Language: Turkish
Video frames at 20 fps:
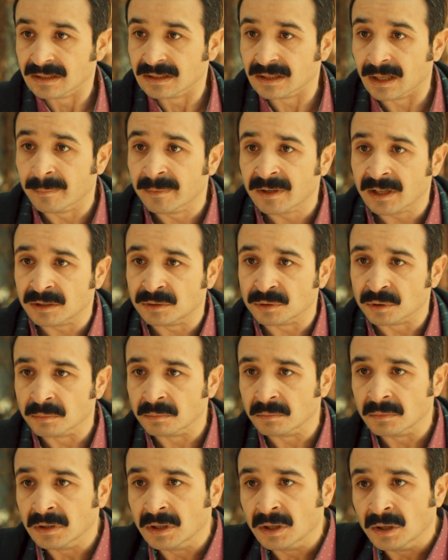Yemin
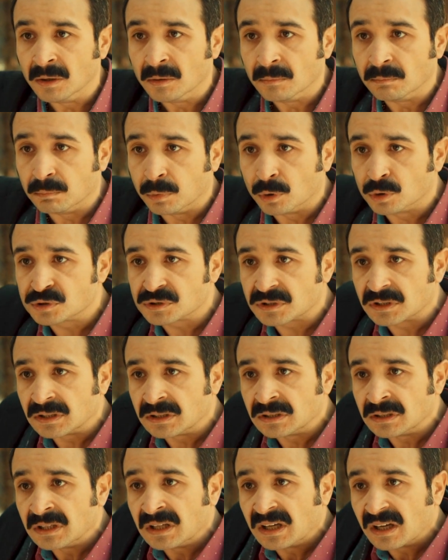ediyorum
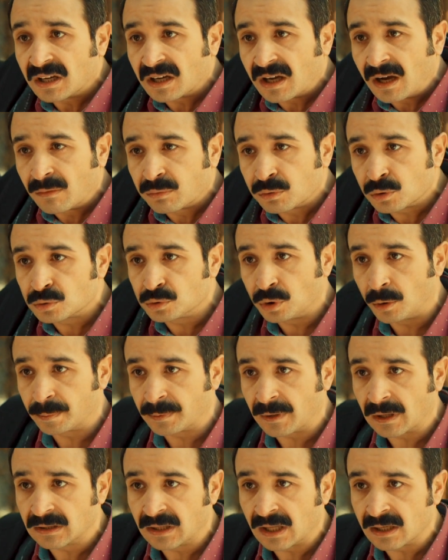Bozgır'ın kavruk
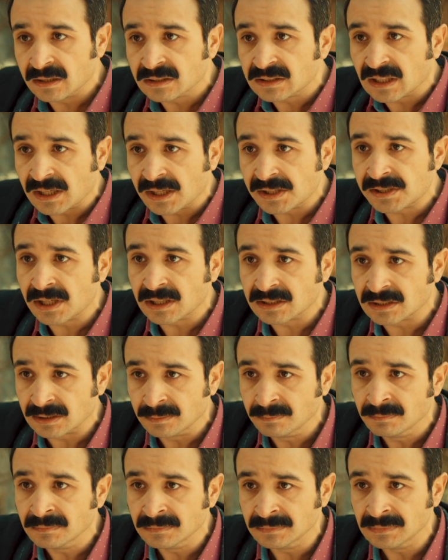topraklarını da
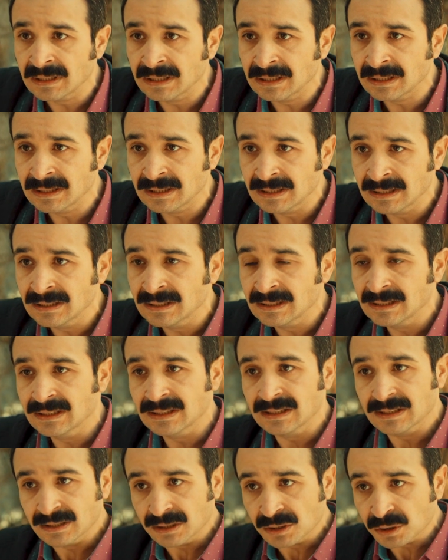yeşerdirim.
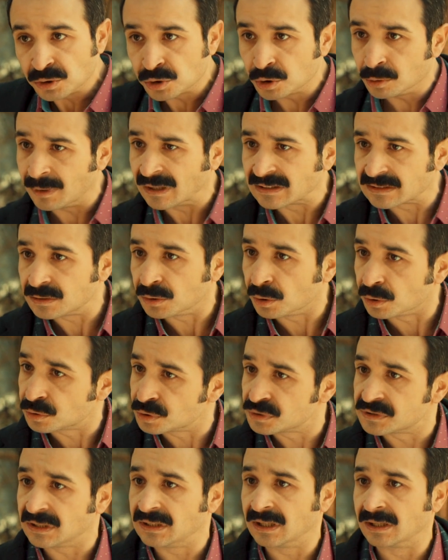Şubat'ı da
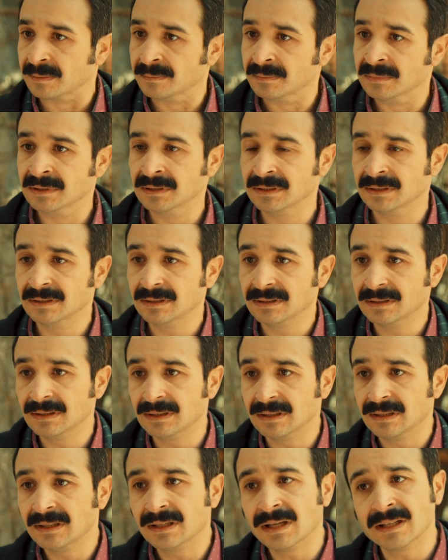30 ederim.
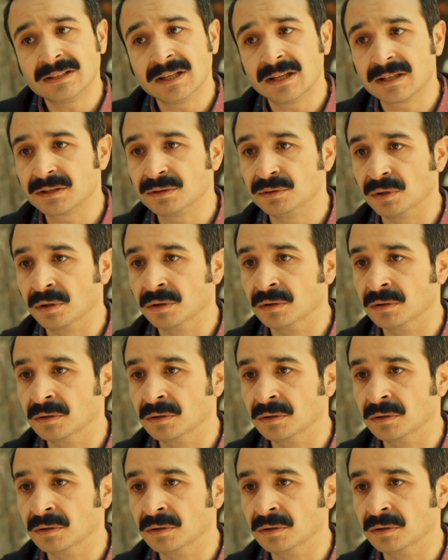Yeter ki dön.